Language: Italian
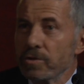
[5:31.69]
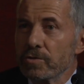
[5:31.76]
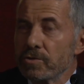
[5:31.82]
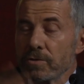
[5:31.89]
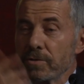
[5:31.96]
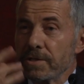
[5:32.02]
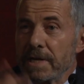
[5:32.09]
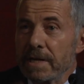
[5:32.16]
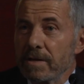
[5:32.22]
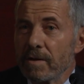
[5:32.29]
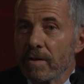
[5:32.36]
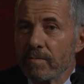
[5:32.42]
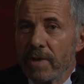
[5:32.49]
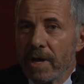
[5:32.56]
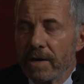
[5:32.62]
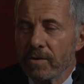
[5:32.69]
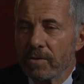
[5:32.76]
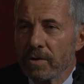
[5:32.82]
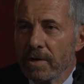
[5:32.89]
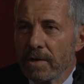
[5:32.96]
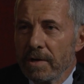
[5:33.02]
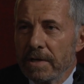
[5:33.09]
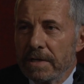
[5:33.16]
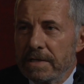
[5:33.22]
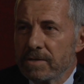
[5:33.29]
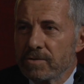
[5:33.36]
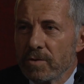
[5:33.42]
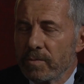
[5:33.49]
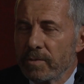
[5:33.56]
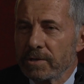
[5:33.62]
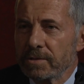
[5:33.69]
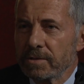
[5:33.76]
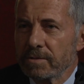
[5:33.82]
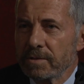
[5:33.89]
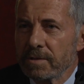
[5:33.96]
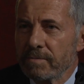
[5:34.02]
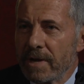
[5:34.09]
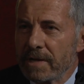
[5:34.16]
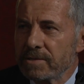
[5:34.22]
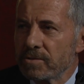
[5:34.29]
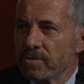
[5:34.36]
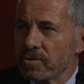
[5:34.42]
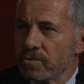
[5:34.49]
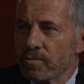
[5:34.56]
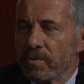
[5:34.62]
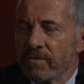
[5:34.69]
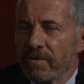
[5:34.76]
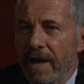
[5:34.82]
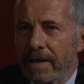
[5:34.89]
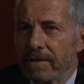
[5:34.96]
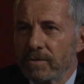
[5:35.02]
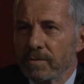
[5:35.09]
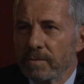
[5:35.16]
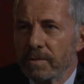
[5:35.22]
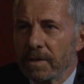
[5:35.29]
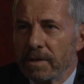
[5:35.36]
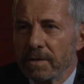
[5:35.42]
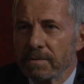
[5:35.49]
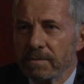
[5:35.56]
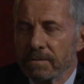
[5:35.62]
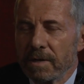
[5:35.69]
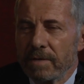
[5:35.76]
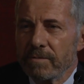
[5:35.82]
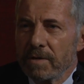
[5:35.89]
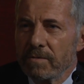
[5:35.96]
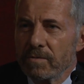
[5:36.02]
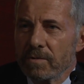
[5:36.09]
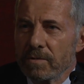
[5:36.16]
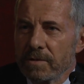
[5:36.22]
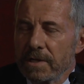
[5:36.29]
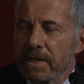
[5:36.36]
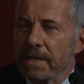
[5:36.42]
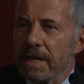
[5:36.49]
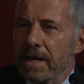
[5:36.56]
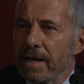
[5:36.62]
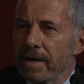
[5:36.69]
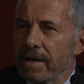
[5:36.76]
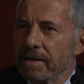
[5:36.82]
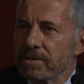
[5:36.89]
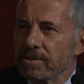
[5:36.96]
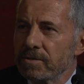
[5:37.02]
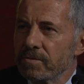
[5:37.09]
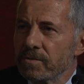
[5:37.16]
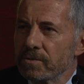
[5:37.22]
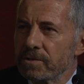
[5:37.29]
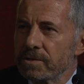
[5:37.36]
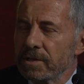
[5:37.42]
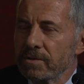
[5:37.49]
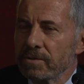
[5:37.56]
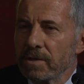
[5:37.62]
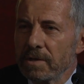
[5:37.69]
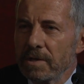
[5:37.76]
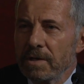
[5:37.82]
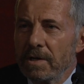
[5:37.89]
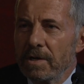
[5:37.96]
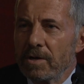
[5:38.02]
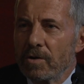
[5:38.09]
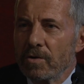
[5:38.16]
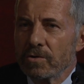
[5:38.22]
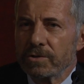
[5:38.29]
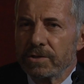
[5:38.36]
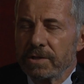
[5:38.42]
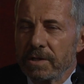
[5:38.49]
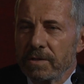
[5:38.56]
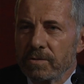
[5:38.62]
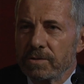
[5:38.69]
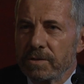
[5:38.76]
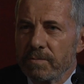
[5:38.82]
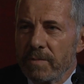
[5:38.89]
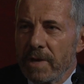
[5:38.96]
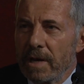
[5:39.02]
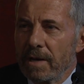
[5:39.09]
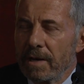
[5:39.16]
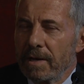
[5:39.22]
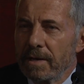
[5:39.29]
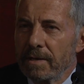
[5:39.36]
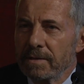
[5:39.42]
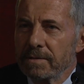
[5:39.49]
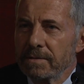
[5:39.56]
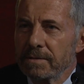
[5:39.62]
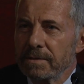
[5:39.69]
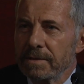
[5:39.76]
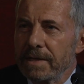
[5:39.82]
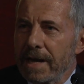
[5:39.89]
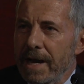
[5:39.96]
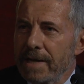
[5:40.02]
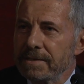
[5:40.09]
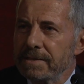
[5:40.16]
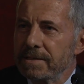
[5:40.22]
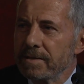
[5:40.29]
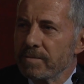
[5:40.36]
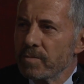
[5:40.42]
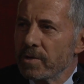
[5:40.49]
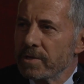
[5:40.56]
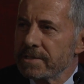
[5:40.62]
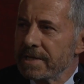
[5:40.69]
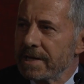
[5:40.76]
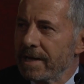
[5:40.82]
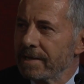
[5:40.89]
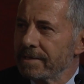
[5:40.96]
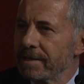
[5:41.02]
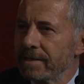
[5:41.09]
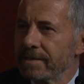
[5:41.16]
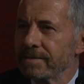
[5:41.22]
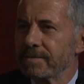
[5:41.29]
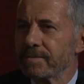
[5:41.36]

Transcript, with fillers: Io sono salito al piano di sopra, sono rimasto stupefatto perché non avevo idea che ci fossero cose così belle. Grazie e buona serata.